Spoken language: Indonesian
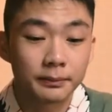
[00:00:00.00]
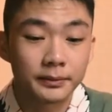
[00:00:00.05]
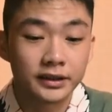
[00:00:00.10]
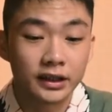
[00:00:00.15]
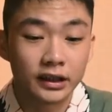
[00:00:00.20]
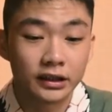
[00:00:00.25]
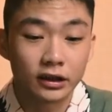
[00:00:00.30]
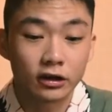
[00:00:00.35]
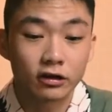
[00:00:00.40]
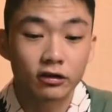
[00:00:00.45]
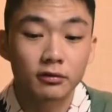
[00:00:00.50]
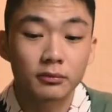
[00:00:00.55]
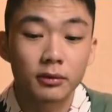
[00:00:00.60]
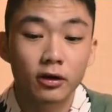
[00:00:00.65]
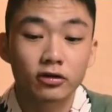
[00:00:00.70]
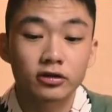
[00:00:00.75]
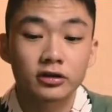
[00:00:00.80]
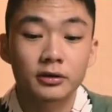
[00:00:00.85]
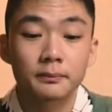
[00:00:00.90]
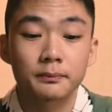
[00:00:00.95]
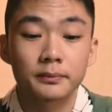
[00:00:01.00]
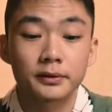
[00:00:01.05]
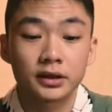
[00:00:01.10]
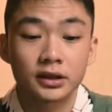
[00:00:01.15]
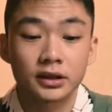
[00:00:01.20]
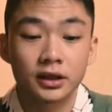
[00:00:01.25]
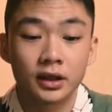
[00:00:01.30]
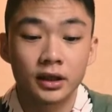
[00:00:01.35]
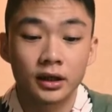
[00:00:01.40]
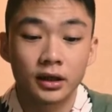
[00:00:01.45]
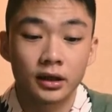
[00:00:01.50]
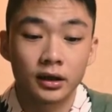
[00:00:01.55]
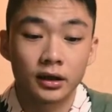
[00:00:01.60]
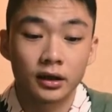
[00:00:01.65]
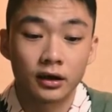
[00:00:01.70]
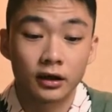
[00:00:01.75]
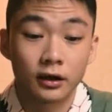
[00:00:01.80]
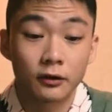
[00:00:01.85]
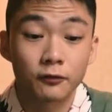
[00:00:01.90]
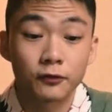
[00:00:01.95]
tapi sayangnya gue baru sempet
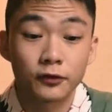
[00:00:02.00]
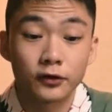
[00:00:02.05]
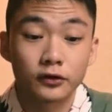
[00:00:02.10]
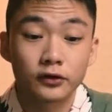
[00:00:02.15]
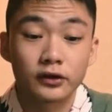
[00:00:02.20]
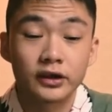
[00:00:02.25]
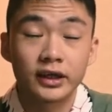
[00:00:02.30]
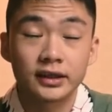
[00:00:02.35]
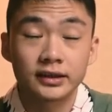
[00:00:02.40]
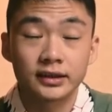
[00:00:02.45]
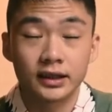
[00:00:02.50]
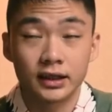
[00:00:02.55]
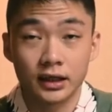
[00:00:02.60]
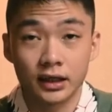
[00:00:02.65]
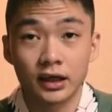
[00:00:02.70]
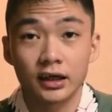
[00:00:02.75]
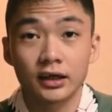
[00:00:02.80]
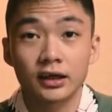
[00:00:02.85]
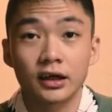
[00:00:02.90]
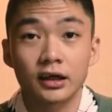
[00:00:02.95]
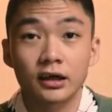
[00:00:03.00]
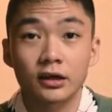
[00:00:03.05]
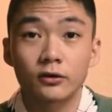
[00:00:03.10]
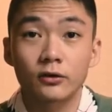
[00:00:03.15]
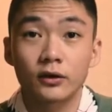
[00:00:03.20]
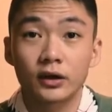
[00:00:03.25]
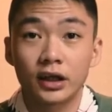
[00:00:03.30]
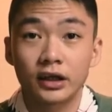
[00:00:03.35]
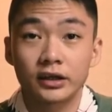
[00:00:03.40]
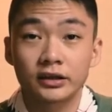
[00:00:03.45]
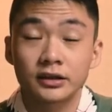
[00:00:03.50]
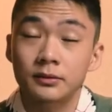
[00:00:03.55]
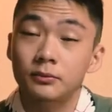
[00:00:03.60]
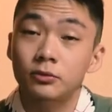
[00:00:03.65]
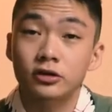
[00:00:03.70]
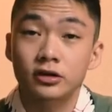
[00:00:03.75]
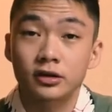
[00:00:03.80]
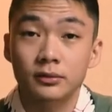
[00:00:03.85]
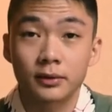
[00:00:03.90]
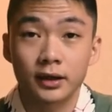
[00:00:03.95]
review dia sekarang karena gue lagi
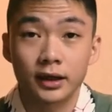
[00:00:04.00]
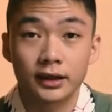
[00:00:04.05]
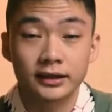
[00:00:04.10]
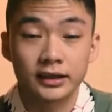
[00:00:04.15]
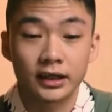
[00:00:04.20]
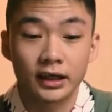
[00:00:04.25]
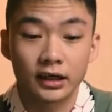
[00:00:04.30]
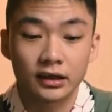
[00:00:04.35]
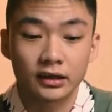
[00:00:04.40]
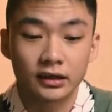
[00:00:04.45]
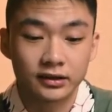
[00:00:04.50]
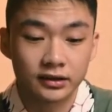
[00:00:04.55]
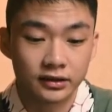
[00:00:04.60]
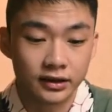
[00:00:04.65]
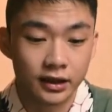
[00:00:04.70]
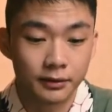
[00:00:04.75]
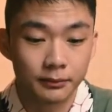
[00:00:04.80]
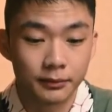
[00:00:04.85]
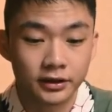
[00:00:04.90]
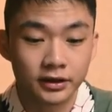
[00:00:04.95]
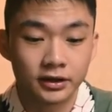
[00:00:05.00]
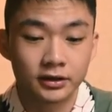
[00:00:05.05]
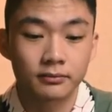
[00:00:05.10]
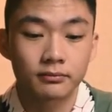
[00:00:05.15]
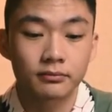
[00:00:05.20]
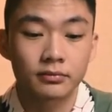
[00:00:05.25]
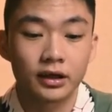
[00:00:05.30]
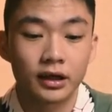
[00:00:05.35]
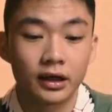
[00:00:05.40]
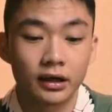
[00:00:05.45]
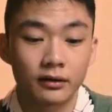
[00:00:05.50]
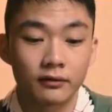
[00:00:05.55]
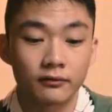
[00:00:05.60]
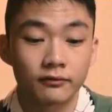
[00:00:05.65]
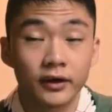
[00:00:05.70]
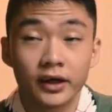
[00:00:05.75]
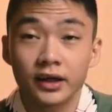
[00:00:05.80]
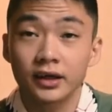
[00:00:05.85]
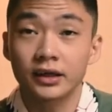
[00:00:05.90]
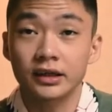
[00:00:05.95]
sibuk sama kerjaan dan segala macem dan
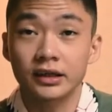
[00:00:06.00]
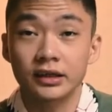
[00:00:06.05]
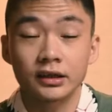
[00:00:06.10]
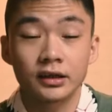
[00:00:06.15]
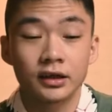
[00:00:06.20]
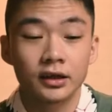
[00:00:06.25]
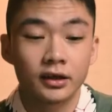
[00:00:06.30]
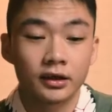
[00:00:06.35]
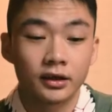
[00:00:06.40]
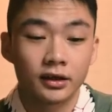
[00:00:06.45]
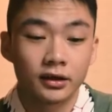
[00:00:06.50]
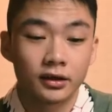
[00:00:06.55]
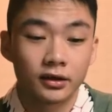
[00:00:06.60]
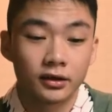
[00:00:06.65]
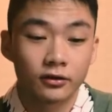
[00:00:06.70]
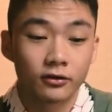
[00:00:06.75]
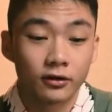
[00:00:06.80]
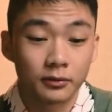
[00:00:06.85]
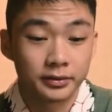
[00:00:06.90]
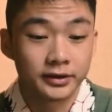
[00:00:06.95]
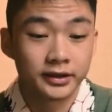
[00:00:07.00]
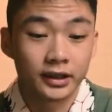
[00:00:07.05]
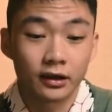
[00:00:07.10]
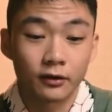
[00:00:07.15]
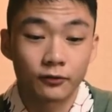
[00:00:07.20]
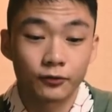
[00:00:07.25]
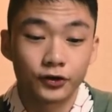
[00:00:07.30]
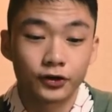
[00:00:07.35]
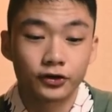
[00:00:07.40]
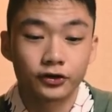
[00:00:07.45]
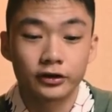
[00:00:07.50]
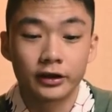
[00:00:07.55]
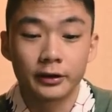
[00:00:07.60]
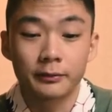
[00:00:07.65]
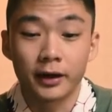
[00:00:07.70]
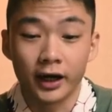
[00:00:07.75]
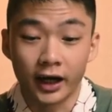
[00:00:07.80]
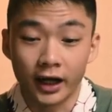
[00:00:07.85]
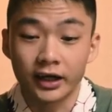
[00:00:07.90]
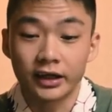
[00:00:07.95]
finally gue bisa review
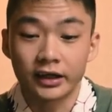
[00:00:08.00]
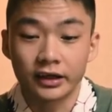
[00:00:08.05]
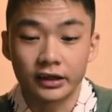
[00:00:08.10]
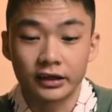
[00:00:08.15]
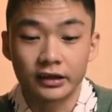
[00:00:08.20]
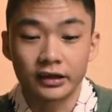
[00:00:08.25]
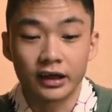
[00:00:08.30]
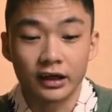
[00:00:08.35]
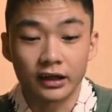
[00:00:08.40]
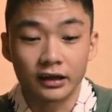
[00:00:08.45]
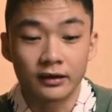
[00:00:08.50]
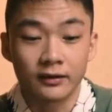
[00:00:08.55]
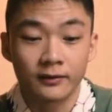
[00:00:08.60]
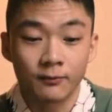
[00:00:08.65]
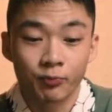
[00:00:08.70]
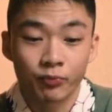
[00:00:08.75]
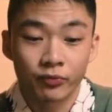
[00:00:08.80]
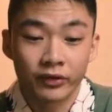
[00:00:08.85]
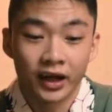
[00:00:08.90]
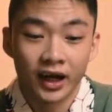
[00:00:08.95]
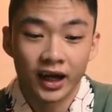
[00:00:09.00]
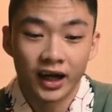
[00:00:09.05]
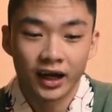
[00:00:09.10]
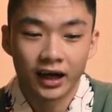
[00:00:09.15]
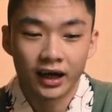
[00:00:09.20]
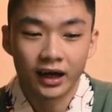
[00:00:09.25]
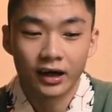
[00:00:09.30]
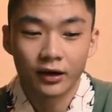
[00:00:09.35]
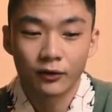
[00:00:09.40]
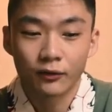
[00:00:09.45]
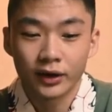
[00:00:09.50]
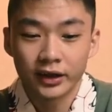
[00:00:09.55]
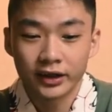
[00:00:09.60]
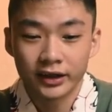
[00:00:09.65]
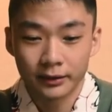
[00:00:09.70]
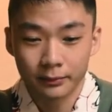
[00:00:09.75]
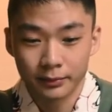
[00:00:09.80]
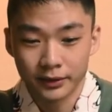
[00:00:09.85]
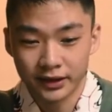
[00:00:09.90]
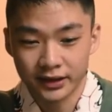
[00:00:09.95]
juga barang ini dan uh, what
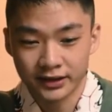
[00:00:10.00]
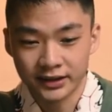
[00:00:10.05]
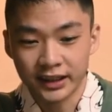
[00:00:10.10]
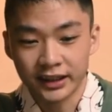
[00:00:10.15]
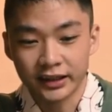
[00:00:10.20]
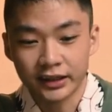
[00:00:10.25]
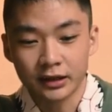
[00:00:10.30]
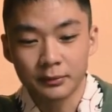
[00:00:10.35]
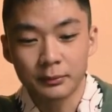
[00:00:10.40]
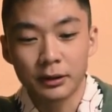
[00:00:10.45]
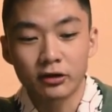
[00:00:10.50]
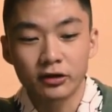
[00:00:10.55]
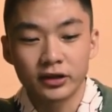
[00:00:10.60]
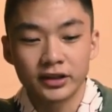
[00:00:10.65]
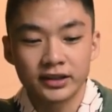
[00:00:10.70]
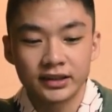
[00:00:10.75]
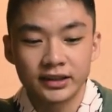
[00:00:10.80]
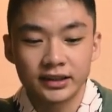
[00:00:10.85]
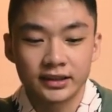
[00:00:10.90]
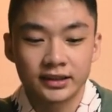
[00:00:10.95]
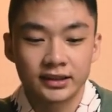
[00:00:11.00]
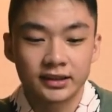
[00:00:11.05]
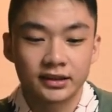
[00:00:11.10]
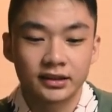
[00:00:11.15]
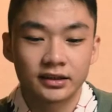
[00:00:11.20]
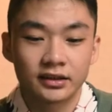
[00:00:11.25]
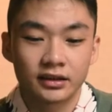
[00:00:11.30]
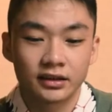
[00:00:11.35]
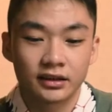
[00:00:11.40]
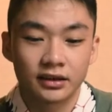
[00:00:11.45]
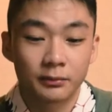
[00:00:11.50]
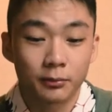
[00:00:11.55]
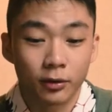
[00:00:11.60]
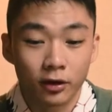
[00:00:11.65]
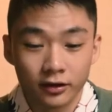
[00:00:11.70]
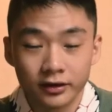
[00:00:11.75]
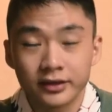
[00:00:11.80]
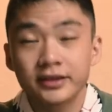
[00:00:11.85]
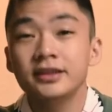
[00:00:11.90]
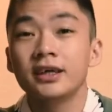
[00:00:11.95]
I'm excited about this is the
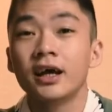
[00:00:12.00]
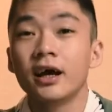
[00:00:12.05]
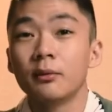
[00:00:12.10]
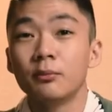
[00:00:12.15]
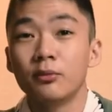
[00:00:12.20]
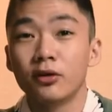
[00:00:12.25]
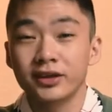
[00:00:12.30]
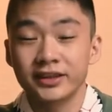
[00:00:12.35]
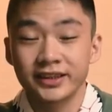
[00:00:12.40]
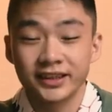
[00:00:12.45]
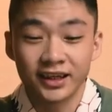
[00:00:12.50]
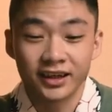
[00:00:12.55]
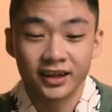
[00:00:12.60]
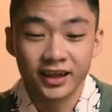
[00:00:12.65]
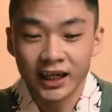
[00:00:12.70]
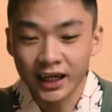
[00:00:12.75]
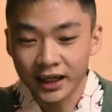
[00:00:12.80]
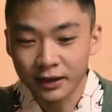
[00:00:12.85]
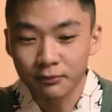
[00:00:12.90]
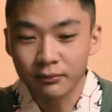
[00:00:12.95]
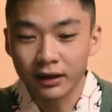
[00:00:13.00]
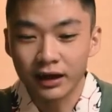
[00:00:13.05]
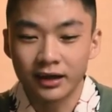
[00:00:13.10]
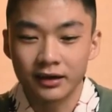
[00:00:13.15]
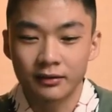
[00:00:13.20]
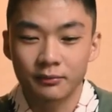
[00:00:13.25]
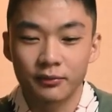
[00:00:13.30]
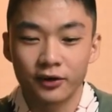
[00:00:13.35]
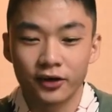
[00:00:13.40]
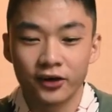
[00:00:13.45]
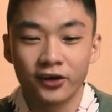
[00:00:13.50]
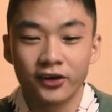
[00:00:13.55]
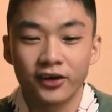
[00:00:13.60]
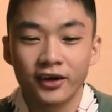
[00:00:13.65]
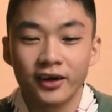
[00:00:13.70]
box boxnya keren banget bro